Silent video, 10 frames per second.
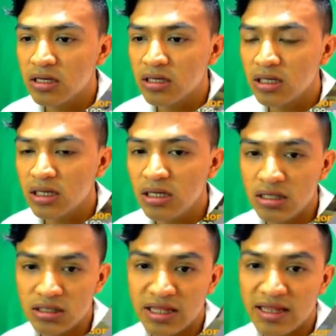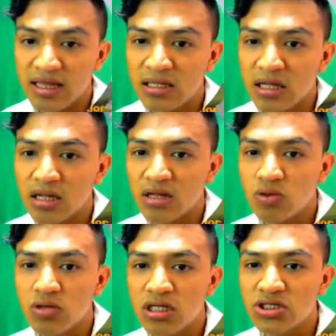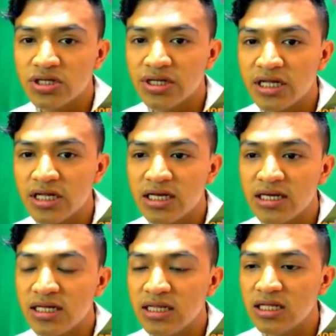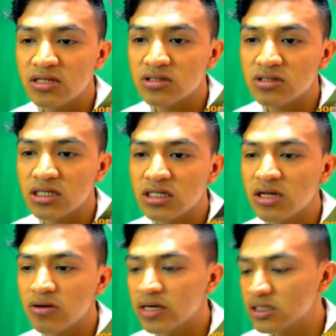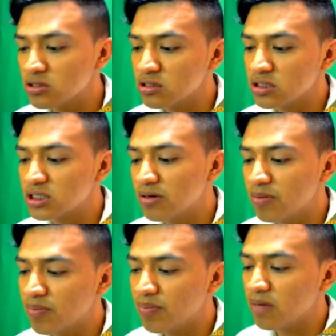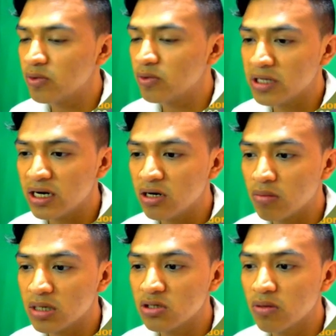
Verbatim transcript: Y te dan, de un inicio te dan aquí 500 de dinero. Eso te sirve para poner el comando